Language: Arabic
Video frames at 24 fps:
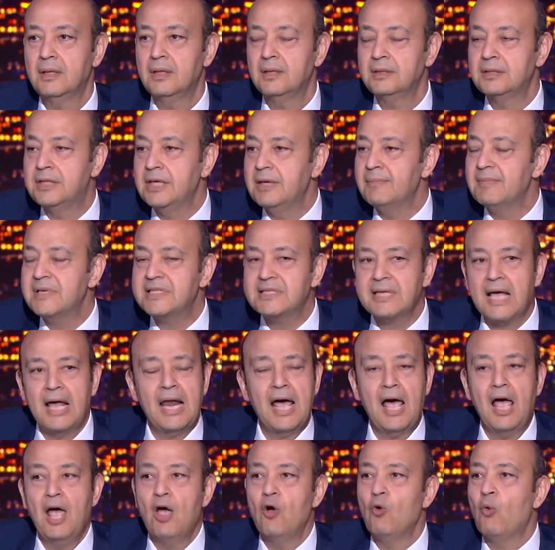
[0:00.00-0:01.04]
دي
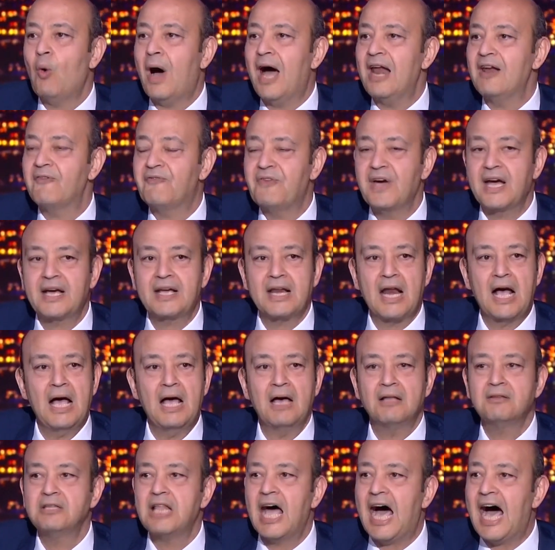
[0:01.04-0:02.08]
مسألة وعلى
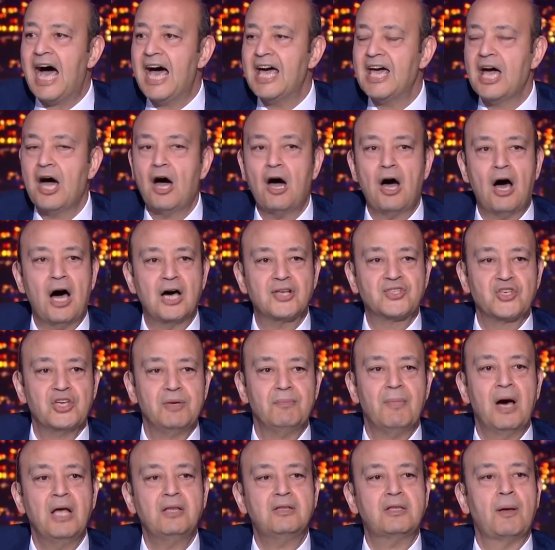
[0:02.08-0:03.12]
فكرة دعاية
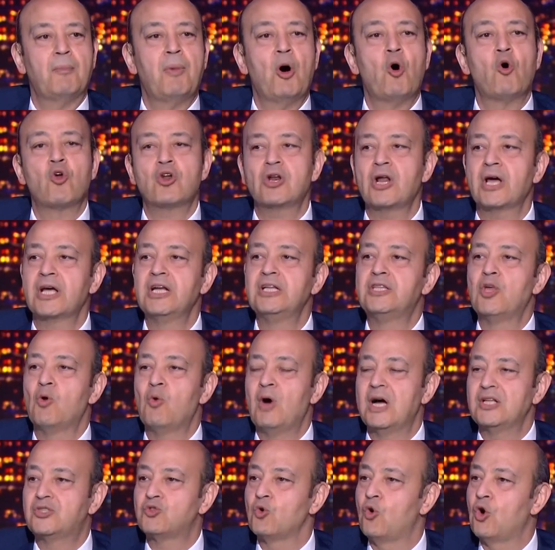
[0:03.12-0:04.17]
عظيمة طب هو الراجل
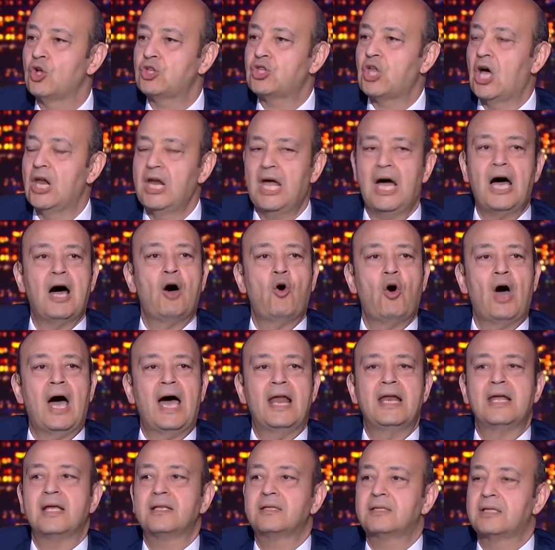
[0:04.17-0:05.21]
دلوقتي وهو طالع اهو
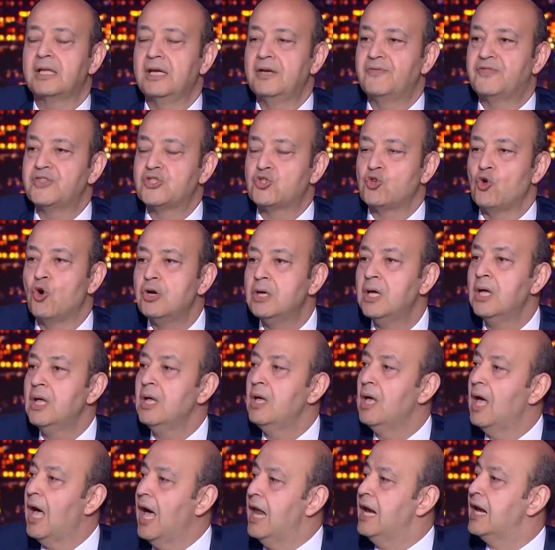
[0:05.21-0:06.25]
على التلفزيون
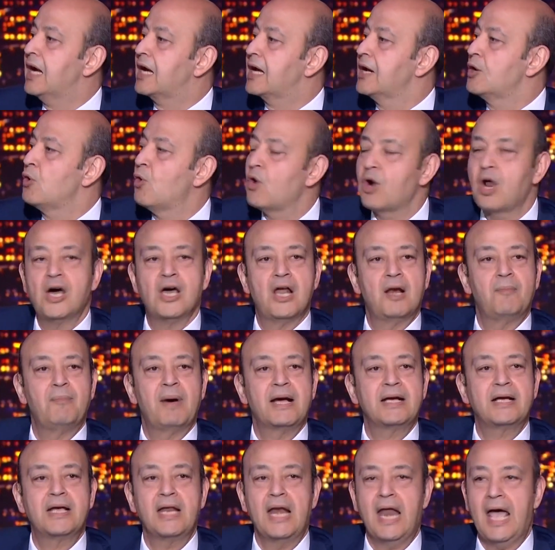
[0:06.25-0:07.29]
قال لك أنا ورايا
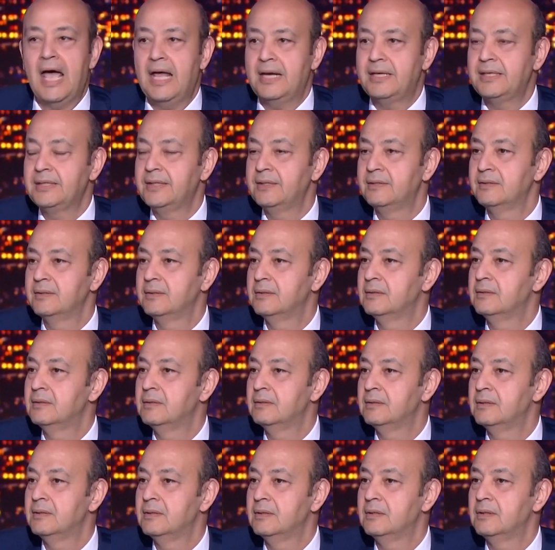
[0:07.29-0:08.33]
البنك الأهلي
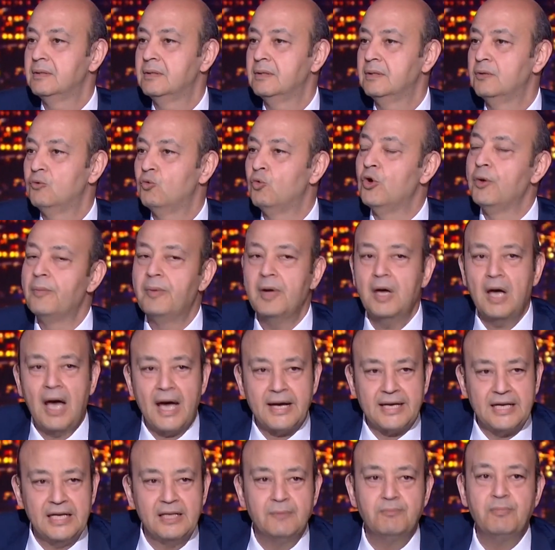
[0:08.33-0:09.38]

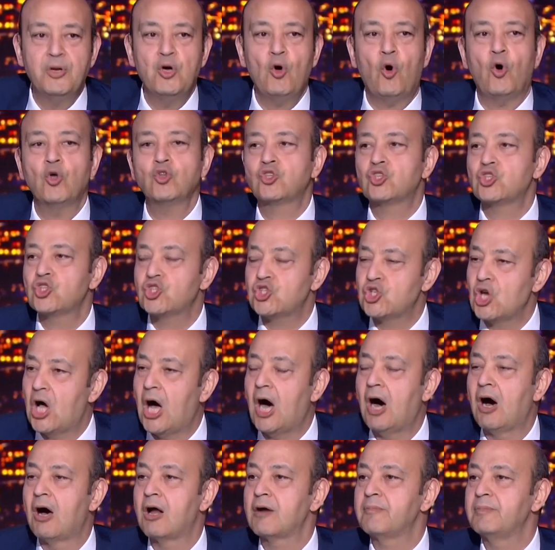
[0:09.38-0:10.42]
واكيد بيحط
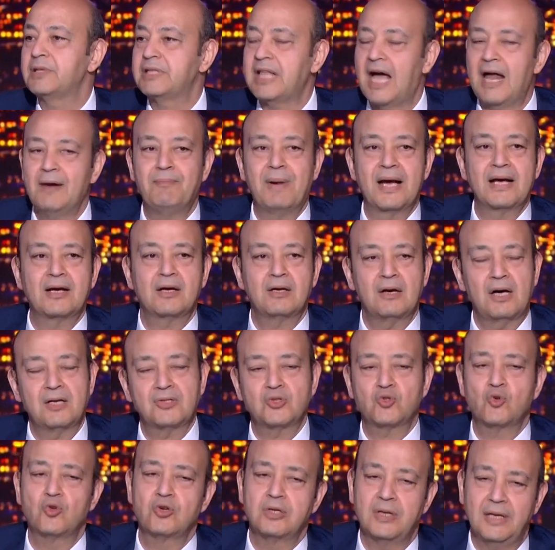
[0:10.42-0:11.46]
الشعار بتاع البنك
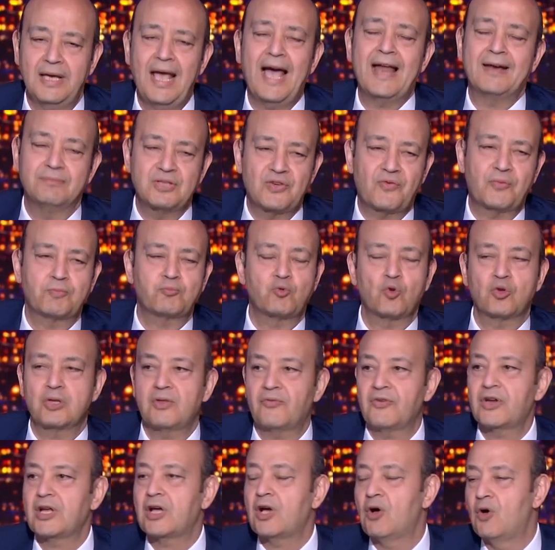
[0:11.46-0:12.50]
اظن يعني مش في بطوله
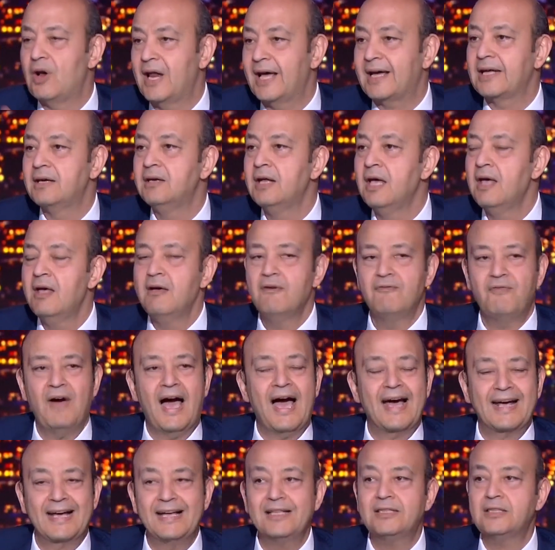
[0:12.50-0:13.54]
افريقيا ولكن في
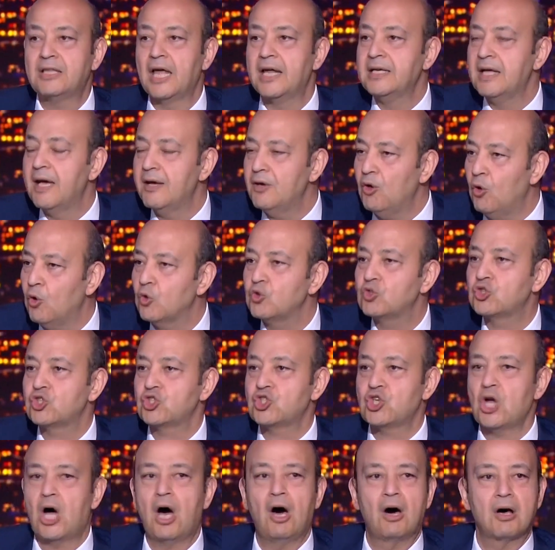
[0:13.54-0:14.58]
حاجات تانية يحط
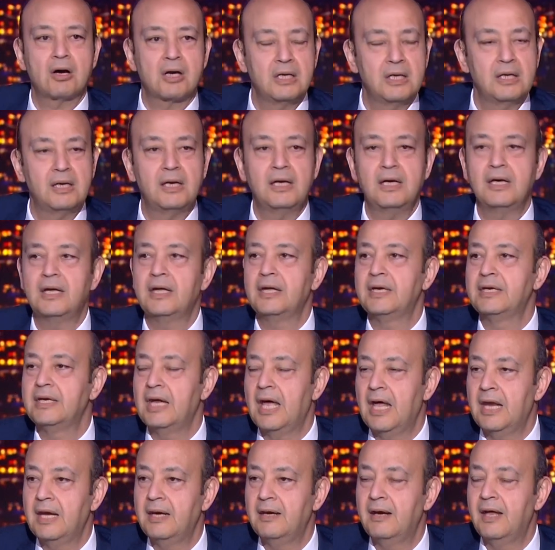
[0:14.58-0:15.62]
شعار
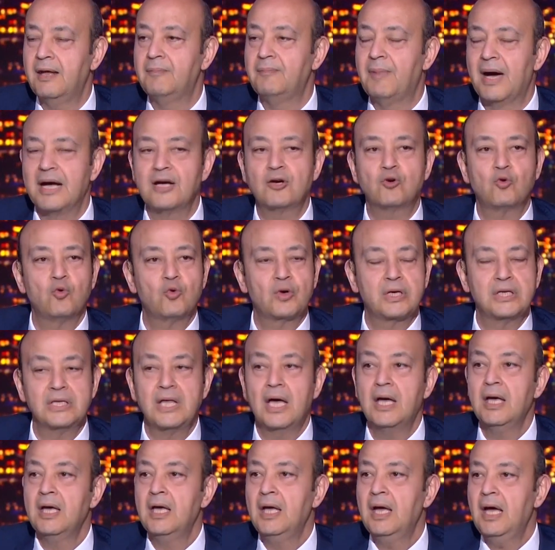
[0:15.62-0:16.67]
البنك
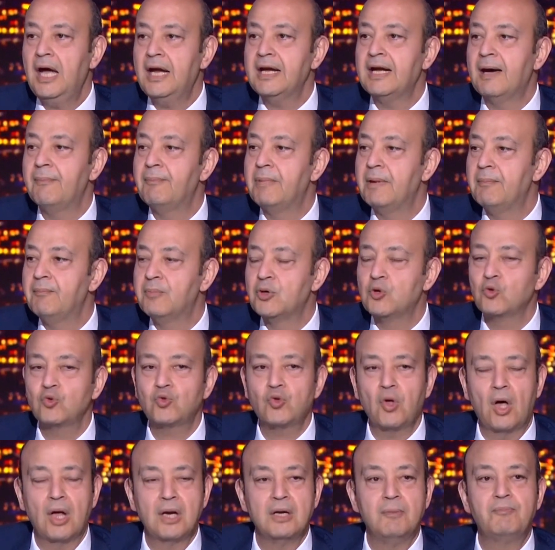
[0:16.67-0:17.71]
وكده احنا
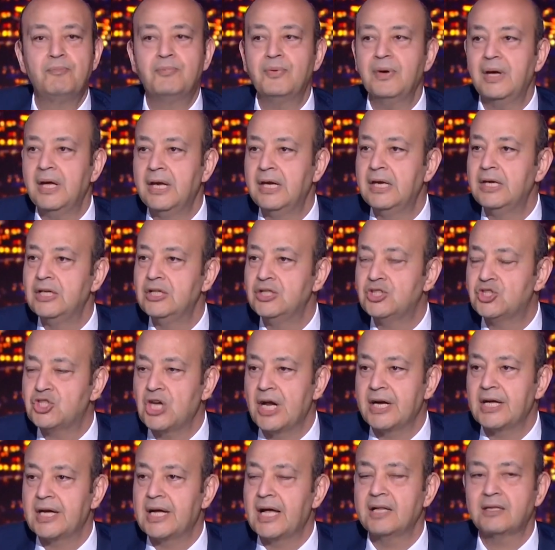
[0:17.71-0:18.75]
بنطالب
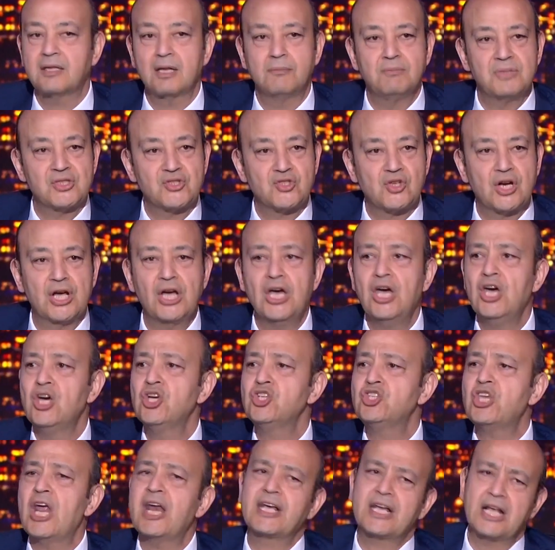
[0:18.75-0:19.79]
الشركات المصريه
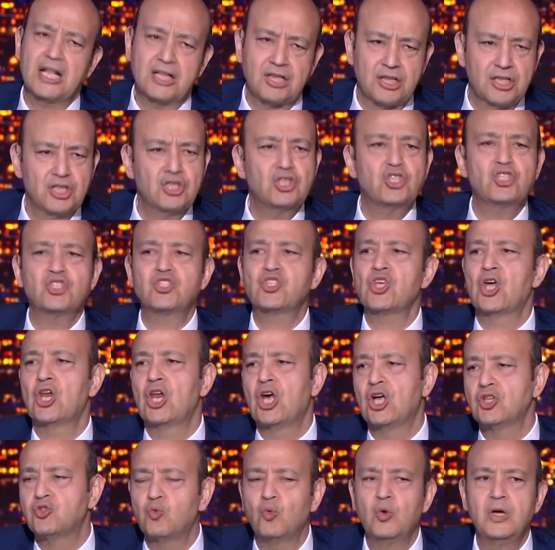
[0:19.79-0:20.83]
شركات
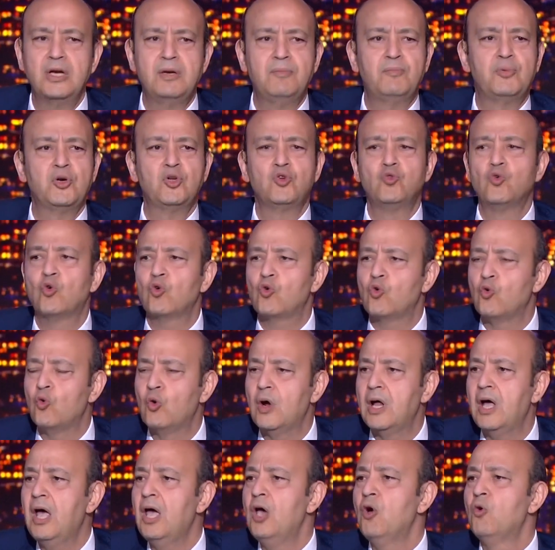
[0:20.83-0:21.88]
الاتصالات والبنوك
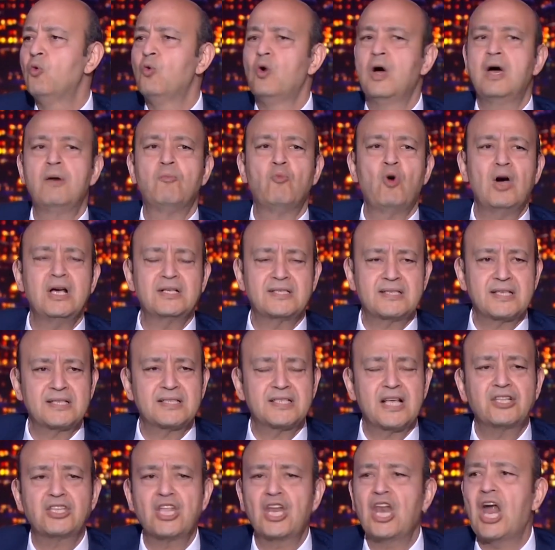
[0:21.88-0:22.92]

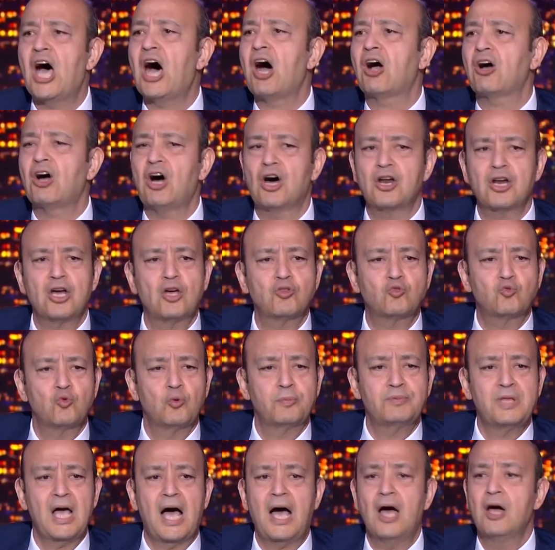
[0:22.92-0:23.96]
ومؤسسات العقارات
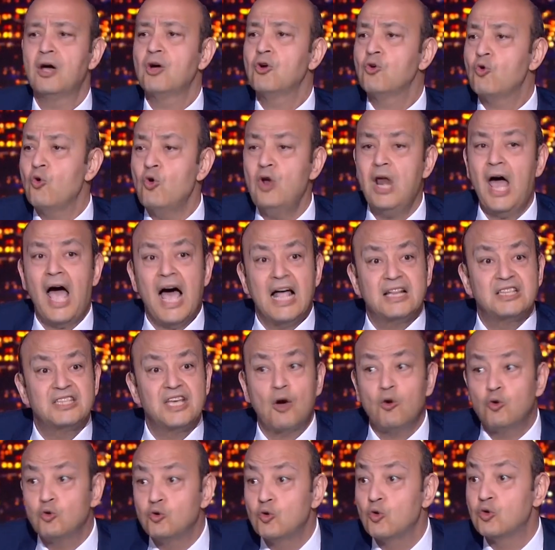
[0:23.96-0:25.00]
وبتاع كل حد
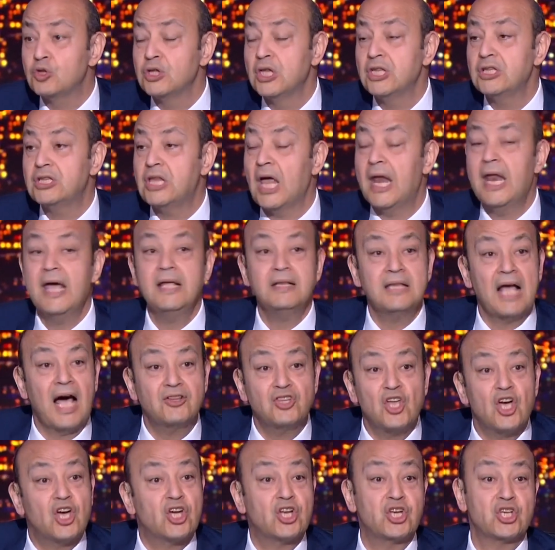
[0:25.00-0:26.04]
ياخد له اتنين تلاته
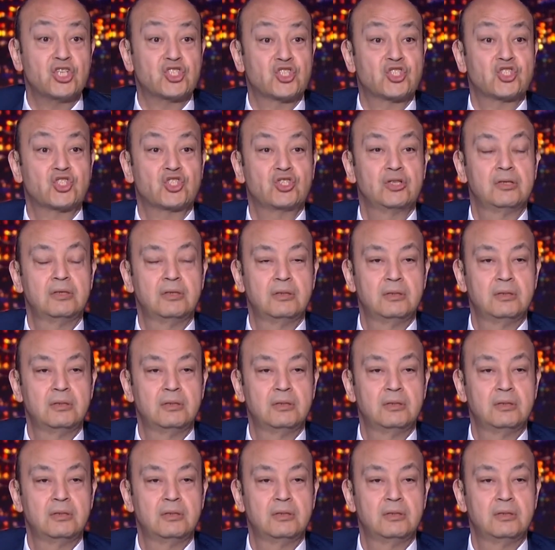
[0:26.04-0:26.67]
هتخلص